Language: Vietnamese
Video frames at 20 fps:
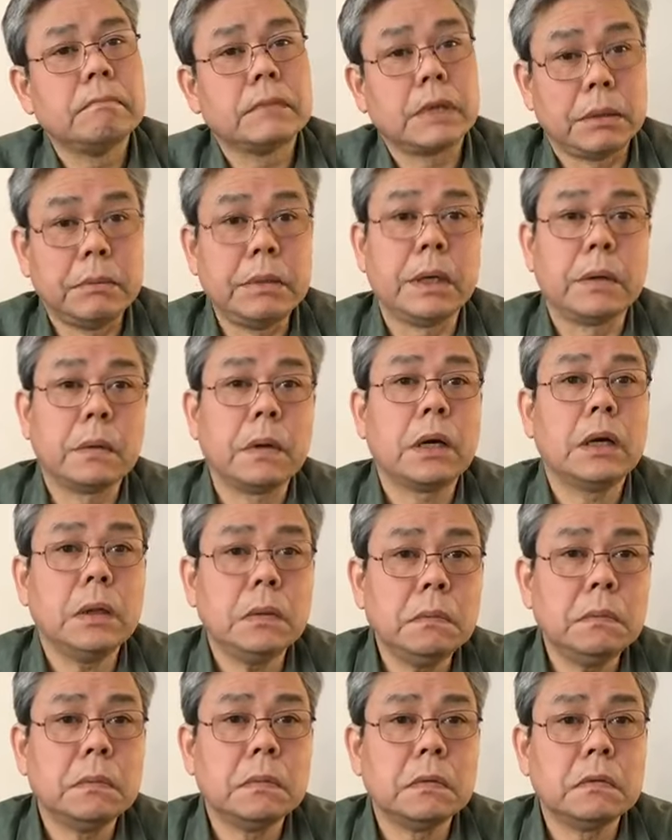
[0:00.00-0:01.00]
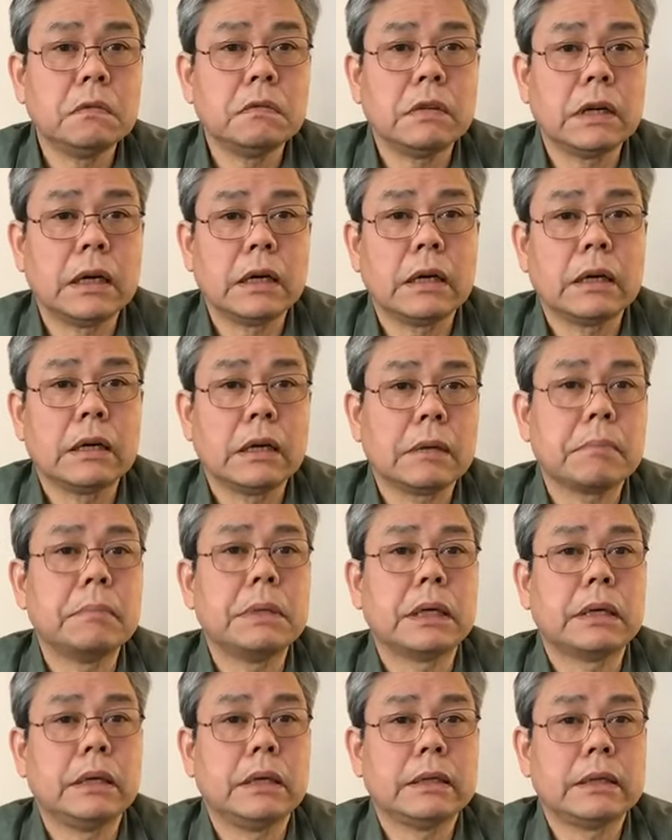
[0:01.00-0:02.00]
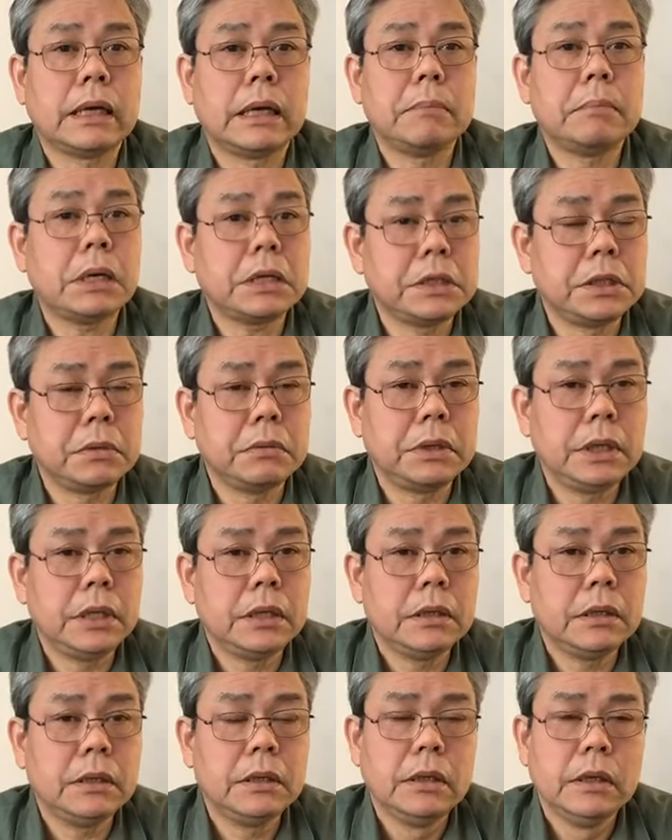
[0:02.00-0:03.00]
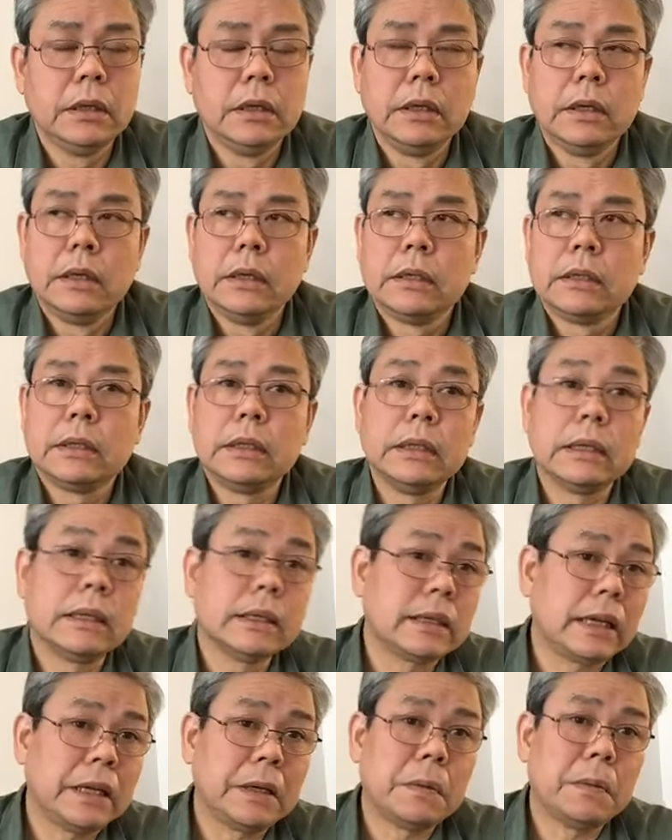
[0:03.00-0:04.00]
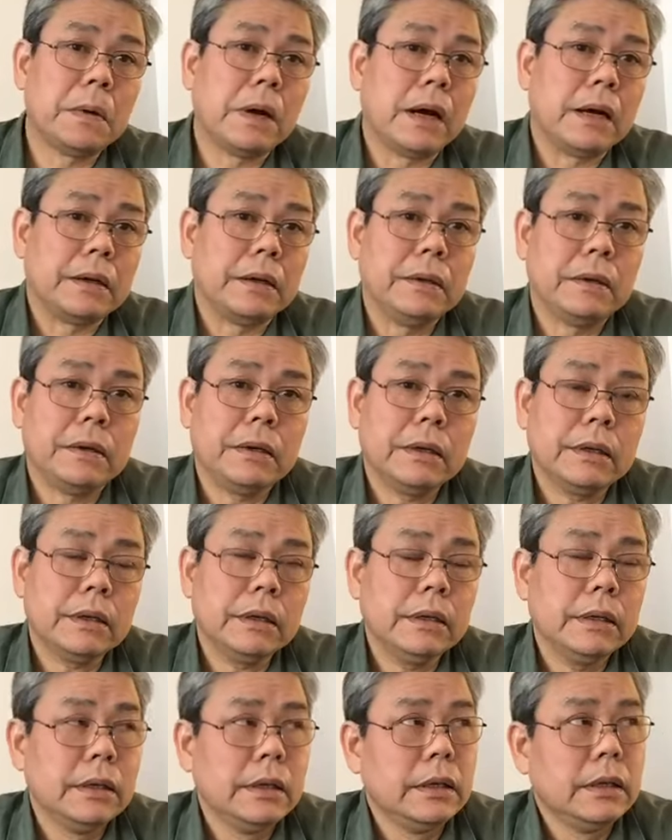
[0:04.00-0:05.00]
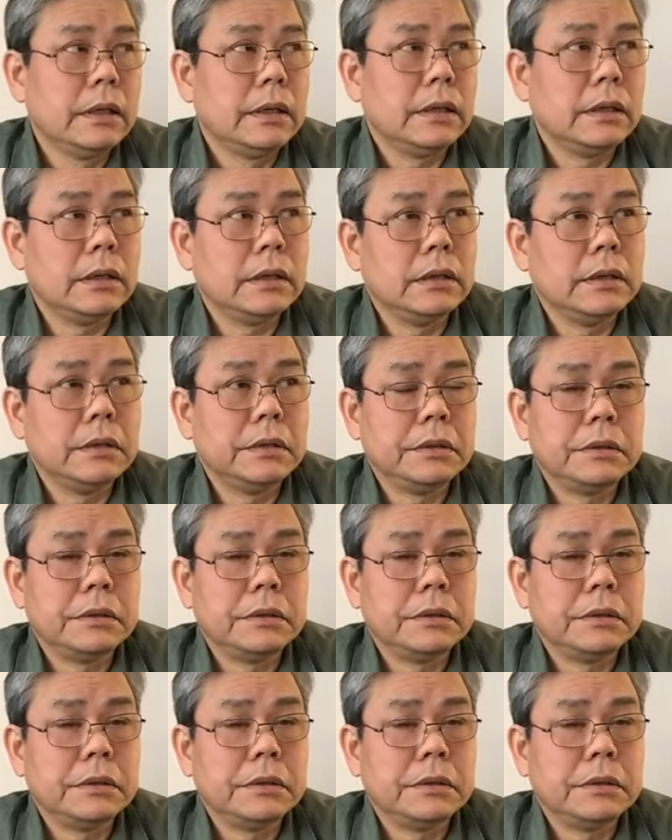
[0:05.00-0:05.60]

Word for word: tại biển Hoa Đông và đặc biệt là tại Bắc Triều Tiên thì cái thành quả đó, ờ,